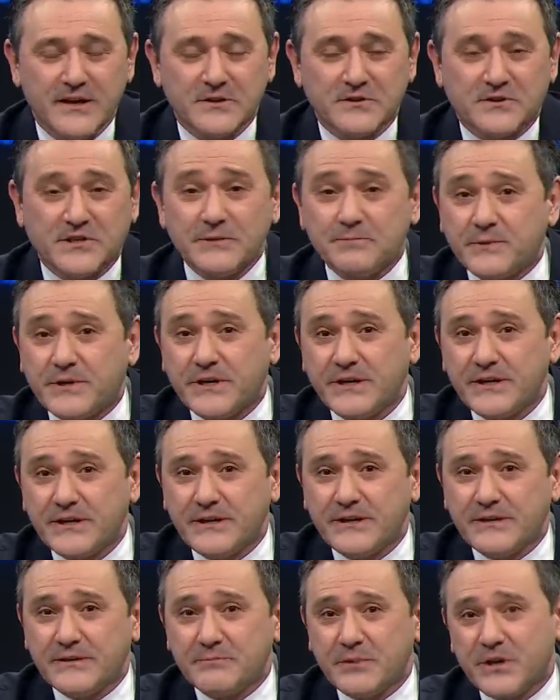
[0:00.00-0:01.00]
Tıpkı
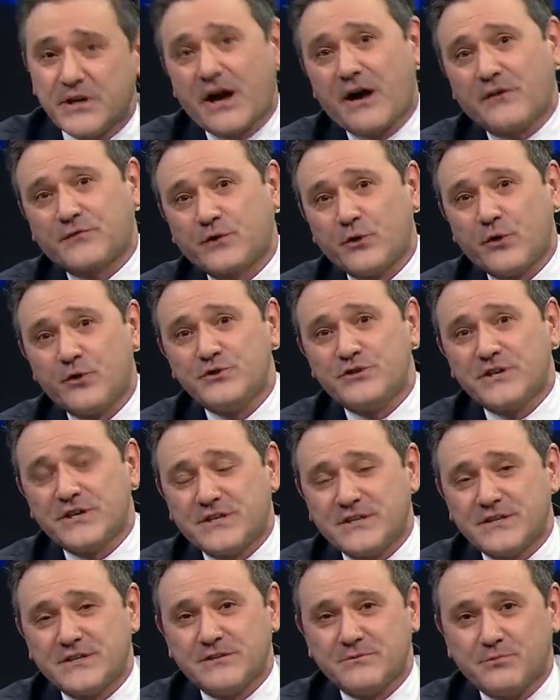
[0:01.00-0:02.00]
bir hafta
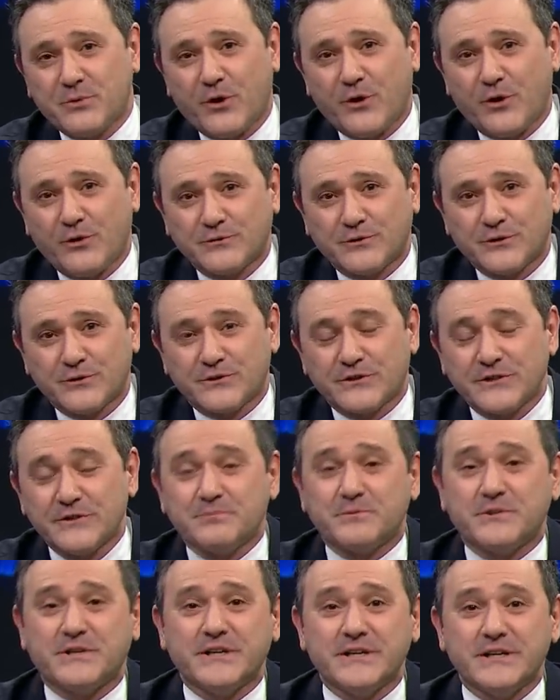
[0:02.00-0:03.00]
önceki gibi oldu.
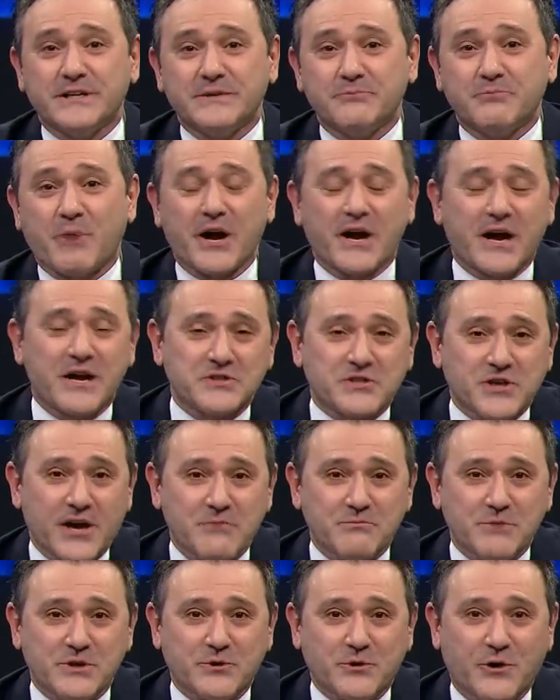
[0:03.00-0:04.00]
Tıpkı
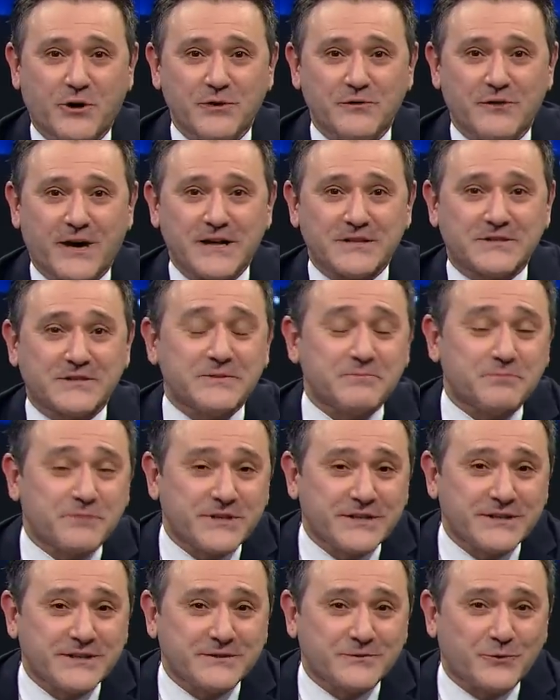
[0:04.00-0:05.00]
barajdan bir gol var.
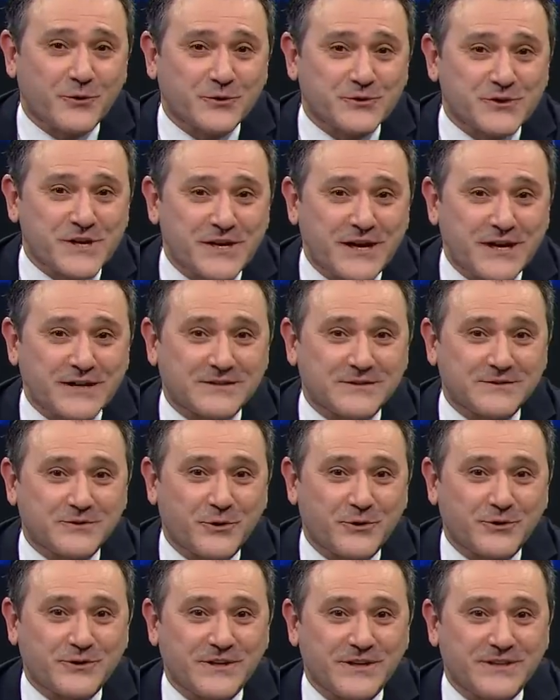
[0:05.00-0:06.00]
Tıpkı 90 artı
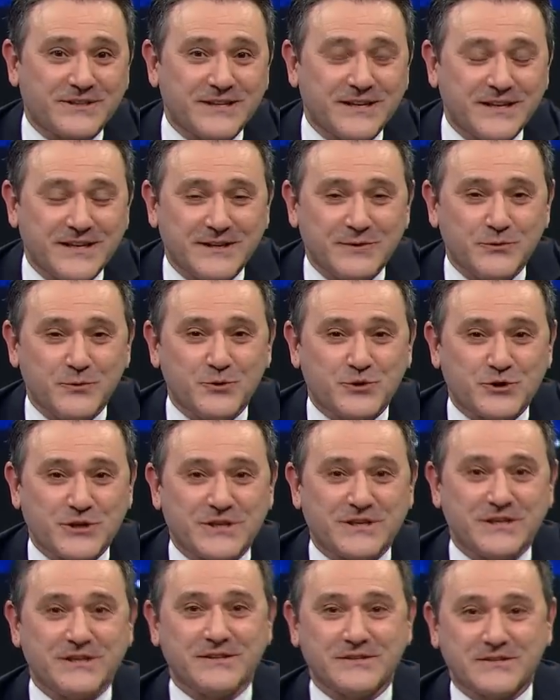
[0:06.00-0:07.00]
4'teki
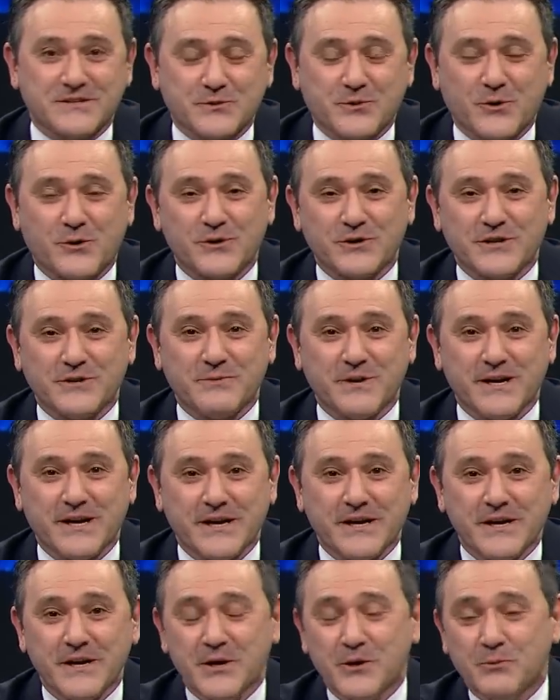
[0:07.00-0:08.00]
3-2'lik skor
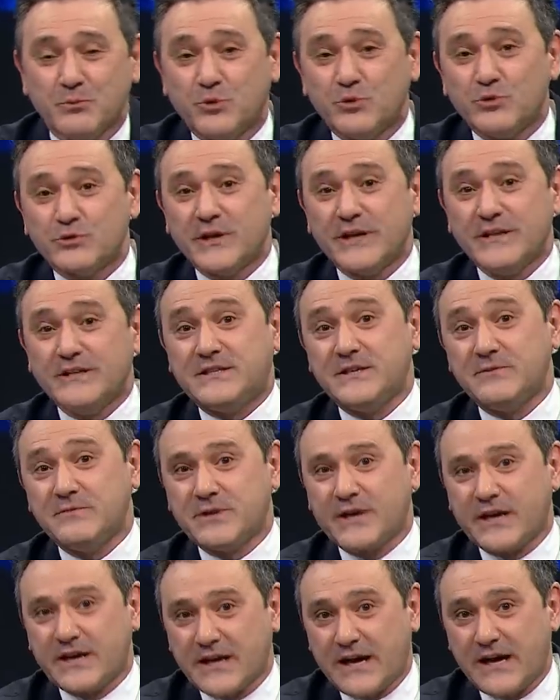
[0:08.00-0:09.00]
gibi burada
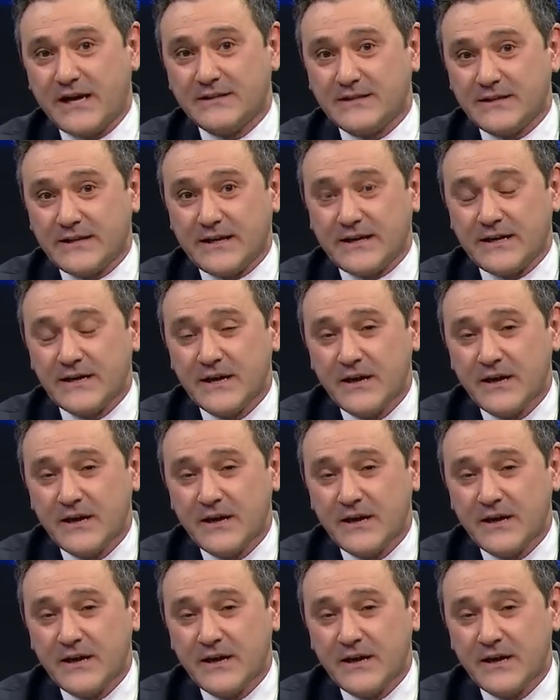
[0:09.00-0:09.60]
2-1'e geldi.